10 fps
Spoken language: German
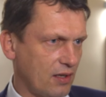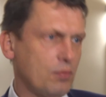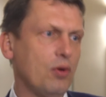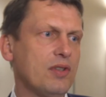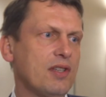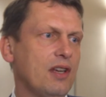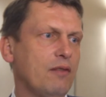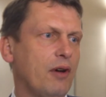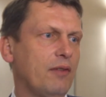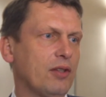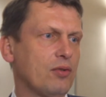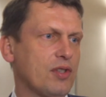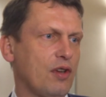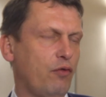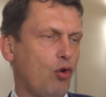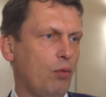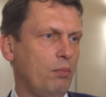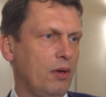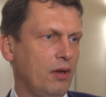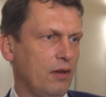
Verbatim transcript: dass wir uns gegen Verwaltungsreform